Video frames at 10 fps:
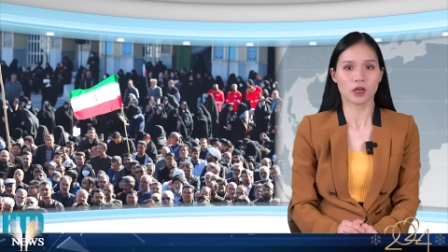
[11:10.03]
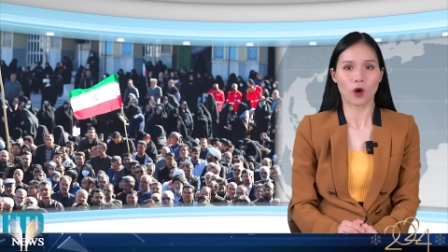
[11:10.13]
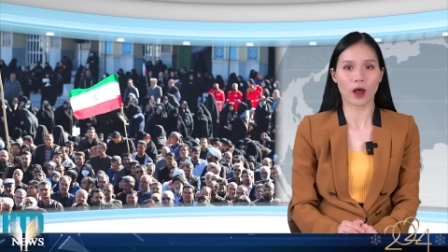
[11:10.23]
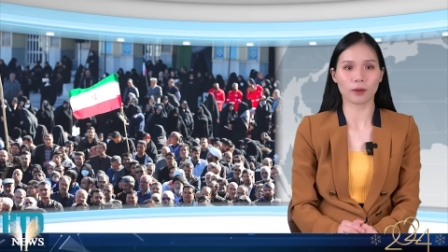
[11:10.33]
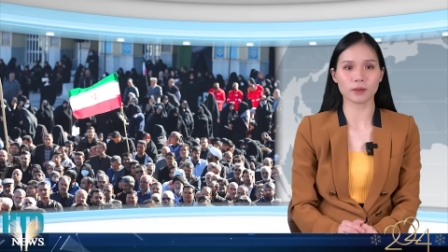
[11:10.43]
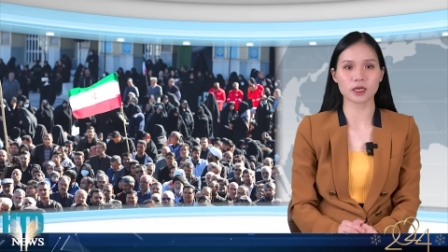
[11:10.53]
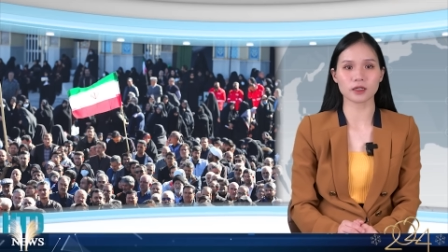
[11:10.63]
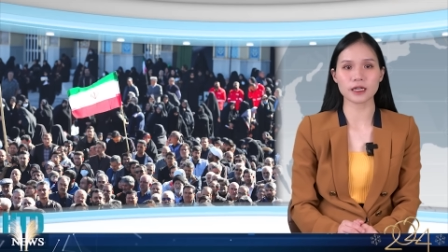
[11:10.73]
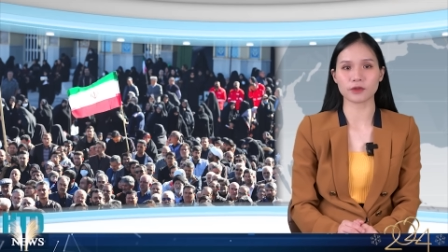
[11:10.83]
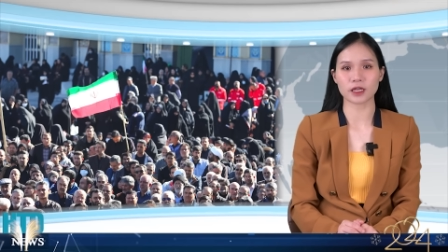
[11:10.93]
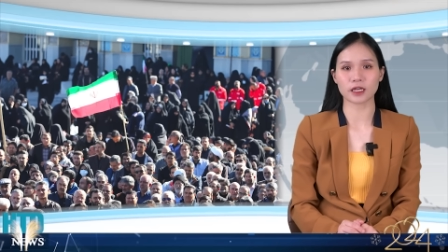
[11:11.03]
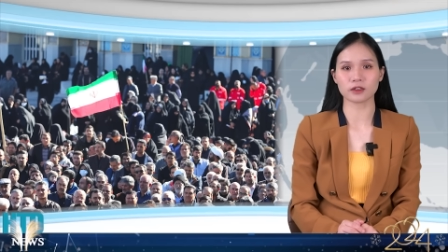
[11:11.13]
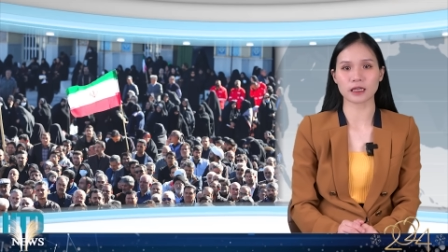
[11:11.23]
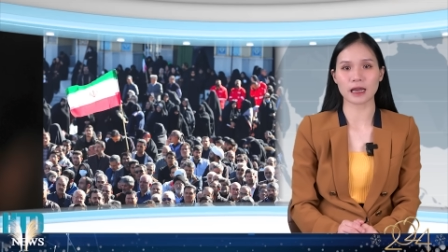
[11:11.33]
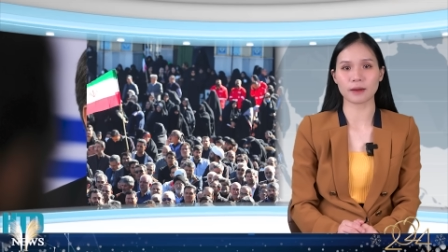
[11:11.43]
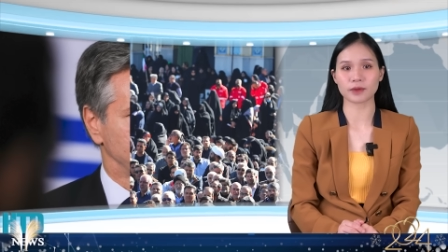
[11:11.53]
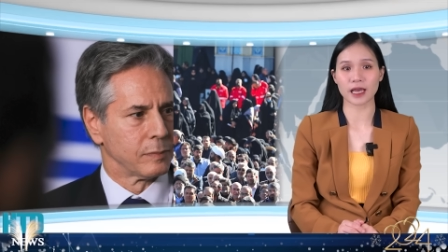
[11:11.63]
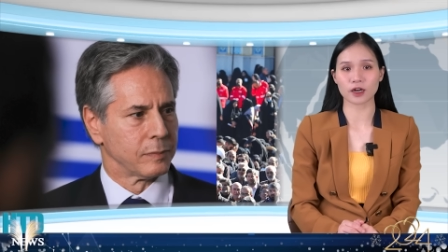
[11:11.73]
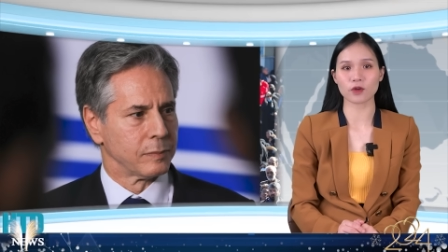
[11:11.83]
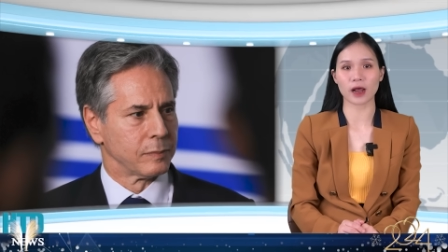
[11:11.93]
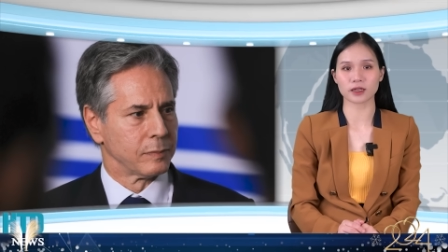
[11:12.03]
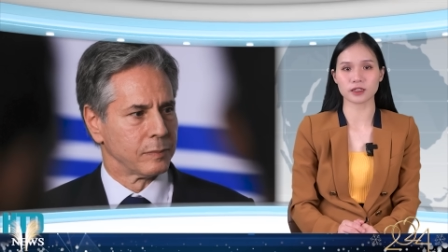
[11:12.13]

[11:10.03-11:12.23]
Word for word: hoặc bất cứ điều gì có thể làm gián đoạn